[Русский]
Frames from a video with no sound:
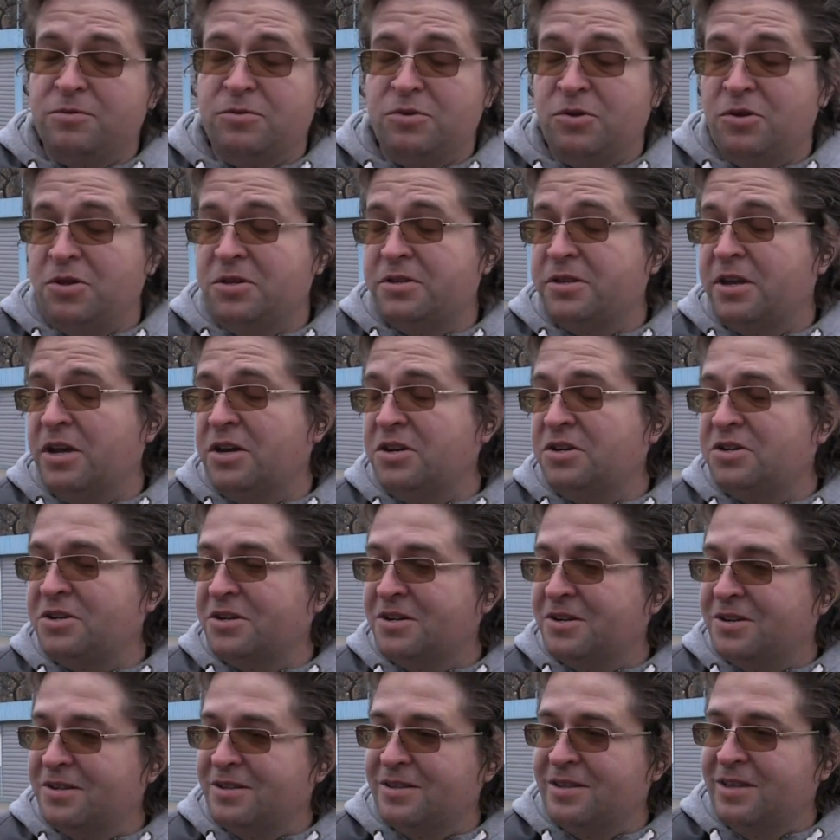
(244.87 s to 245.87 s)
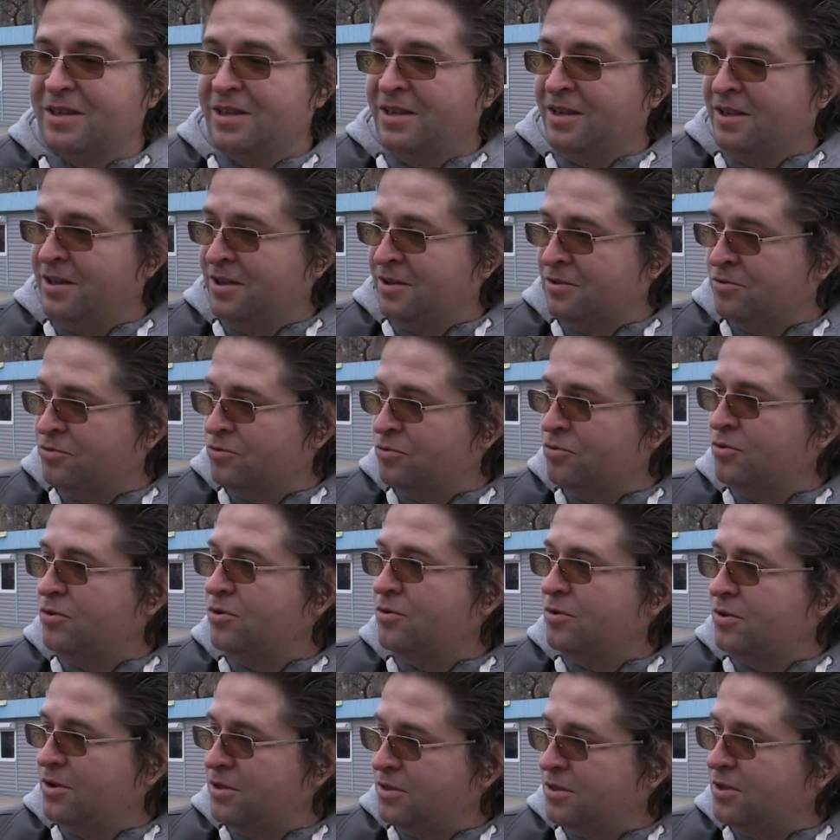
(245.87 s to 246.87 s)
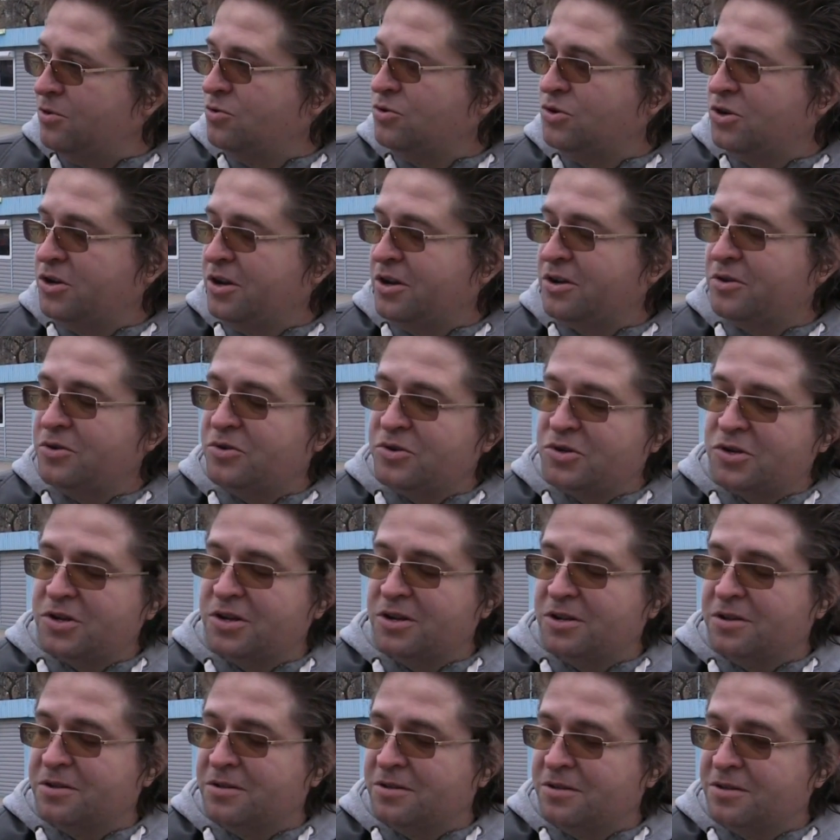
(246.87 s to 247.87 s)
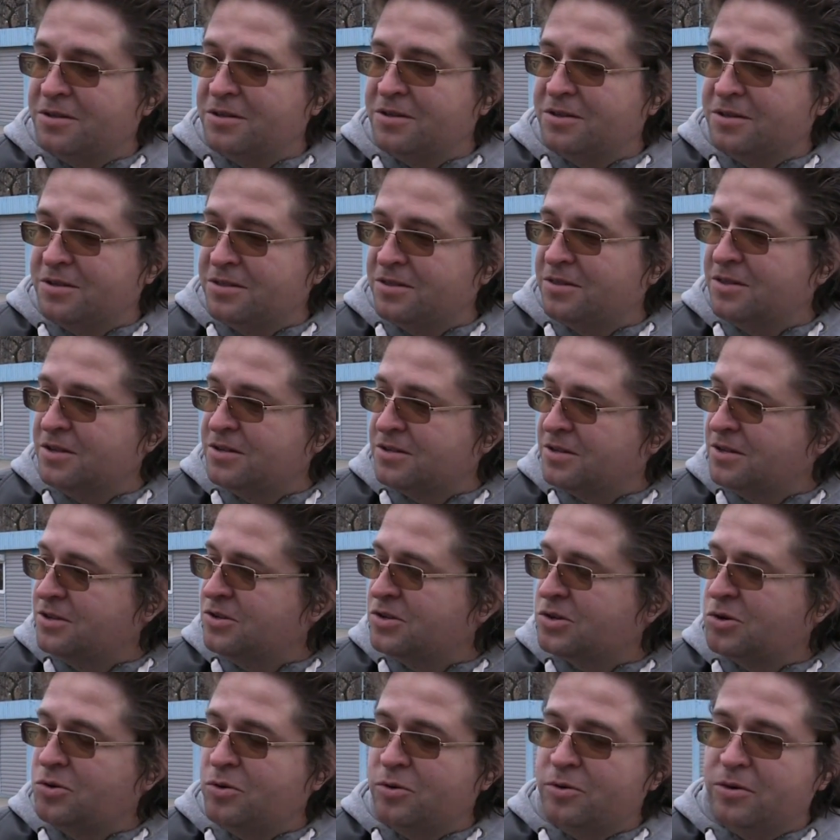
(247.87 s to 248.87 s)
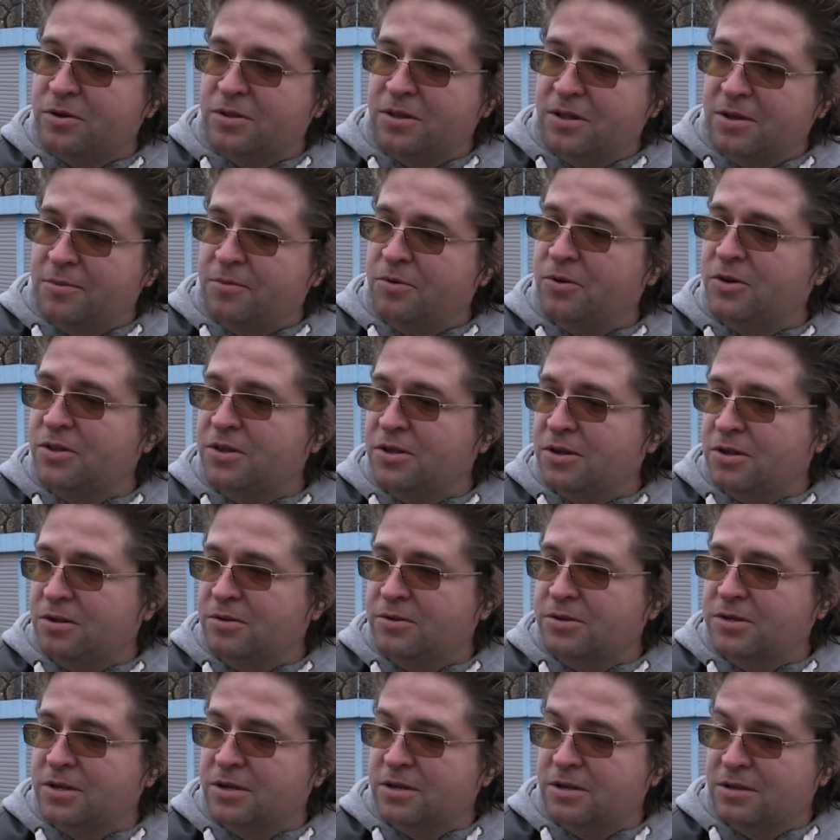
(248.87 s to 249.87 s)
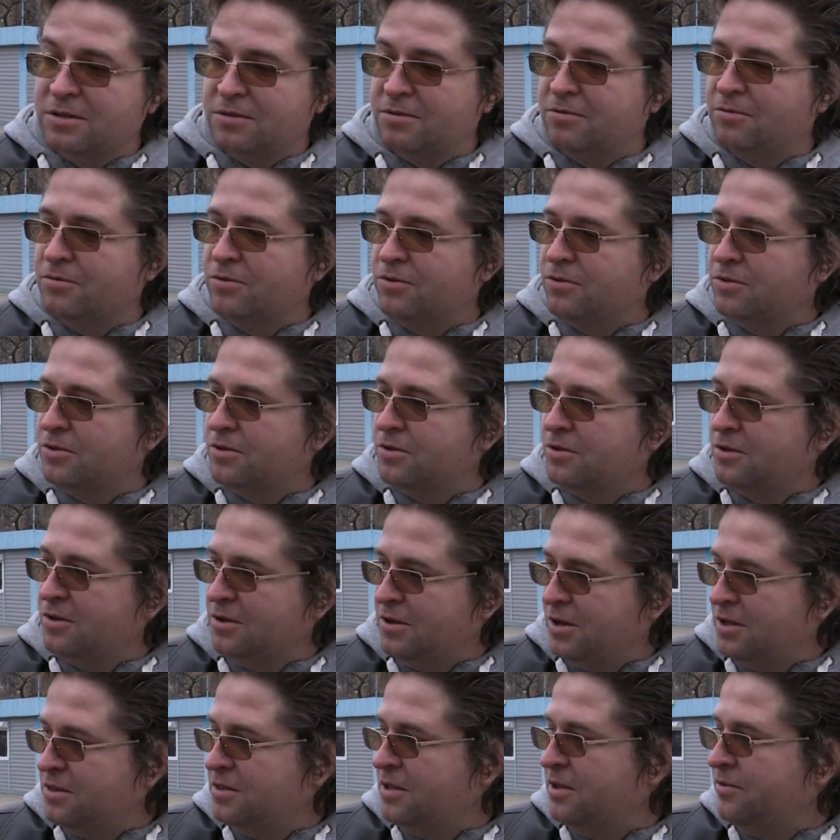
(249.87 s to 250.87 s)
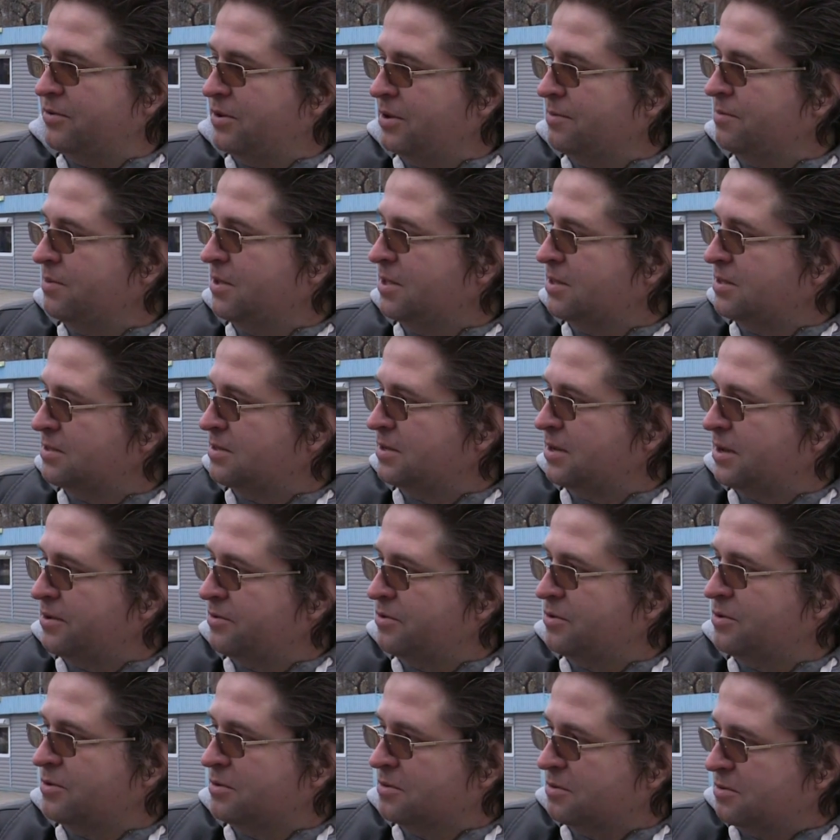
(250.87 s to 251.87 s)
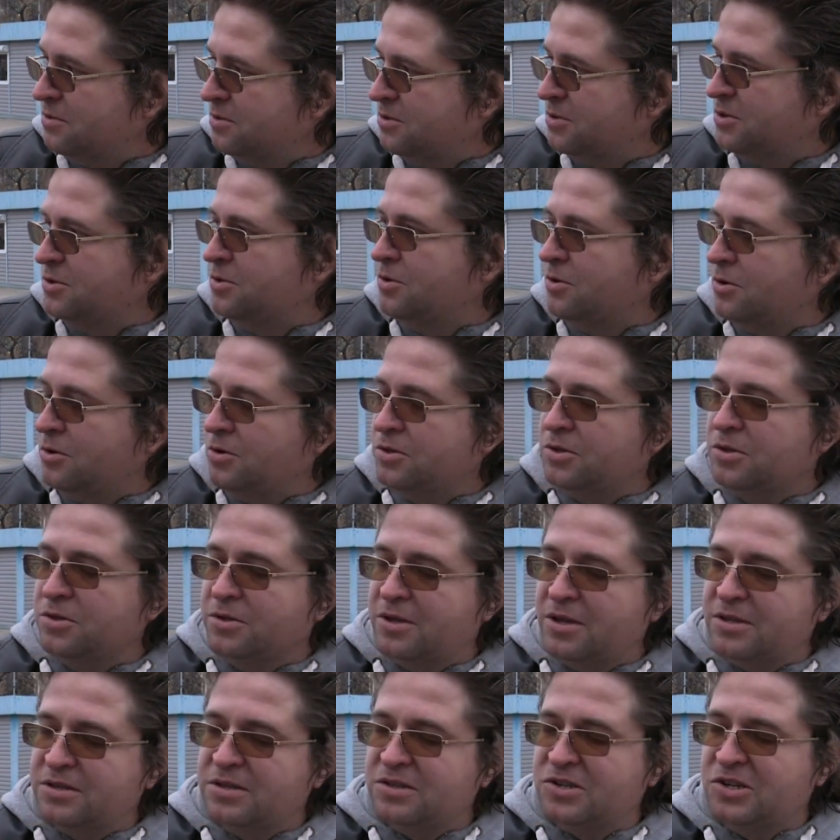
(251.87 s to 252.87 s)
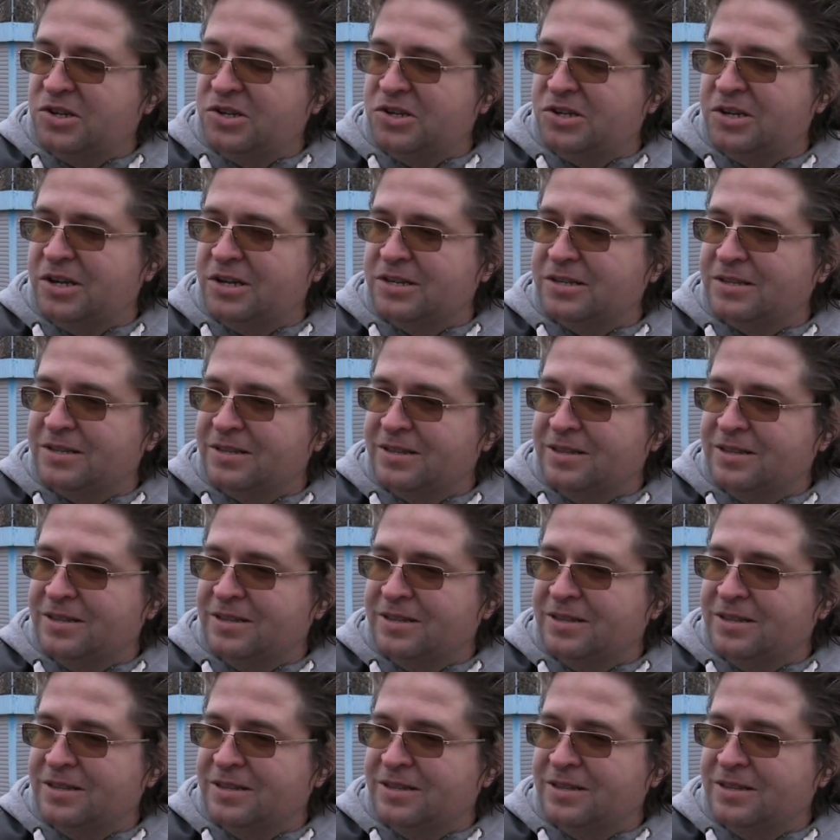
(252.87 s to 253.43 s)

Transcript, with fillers: Сегодня скажешь ну, это очень хорошая, э, так сказать, школа для молодых людей. Вот. И одновременно это все равно Родину надо защищать.